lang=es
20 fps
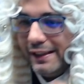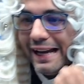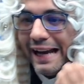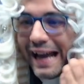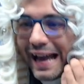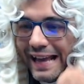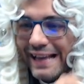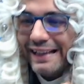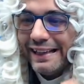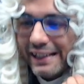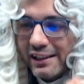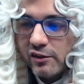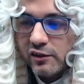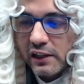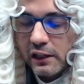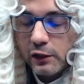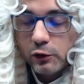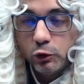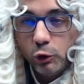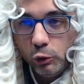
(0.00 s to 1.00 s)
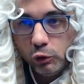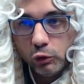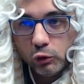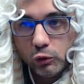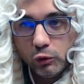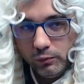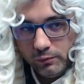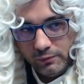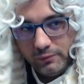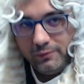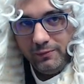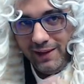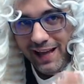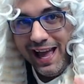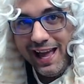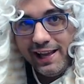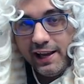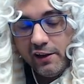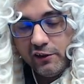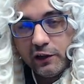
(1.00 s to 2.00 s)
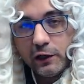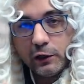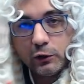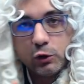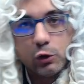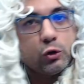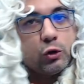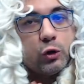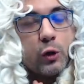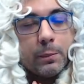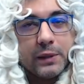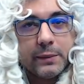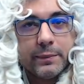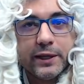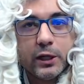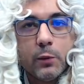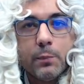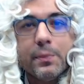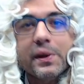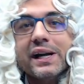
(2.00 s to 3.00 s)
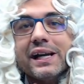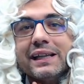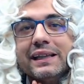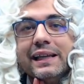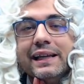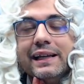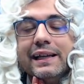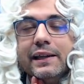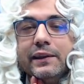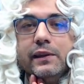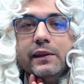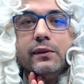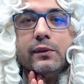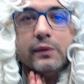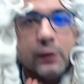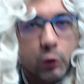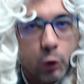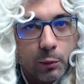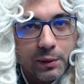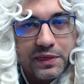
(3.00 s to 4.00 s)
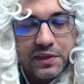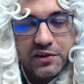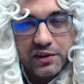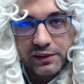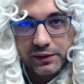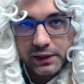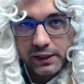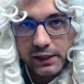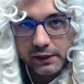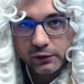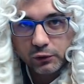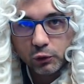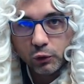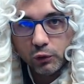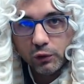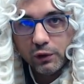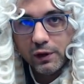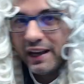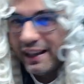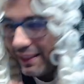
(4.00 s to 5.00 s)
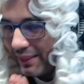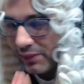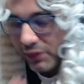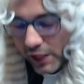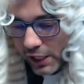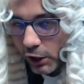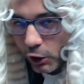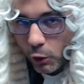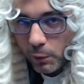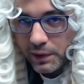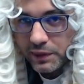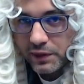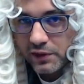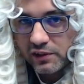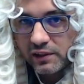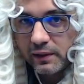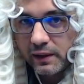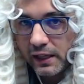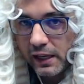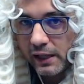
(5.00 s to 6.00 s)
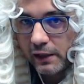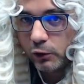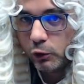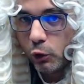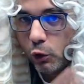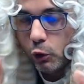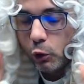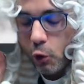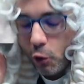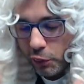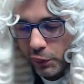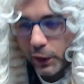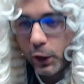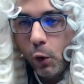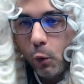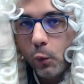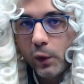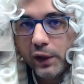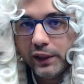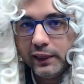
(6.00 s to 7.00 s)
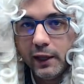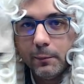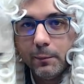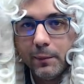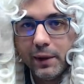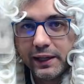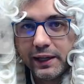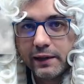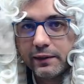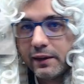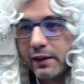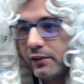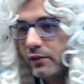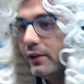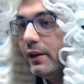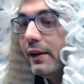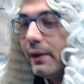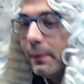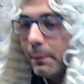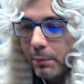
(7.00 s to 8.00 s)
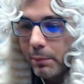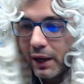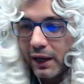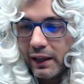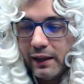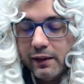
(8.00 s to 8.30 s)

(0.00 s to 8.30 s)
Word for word: Hay que ser tonto. Hay que ser tonto primero para que te cacen cinco veces en directo. Cinco veces en directo, con cinco cuentas baneadas, ¿vale?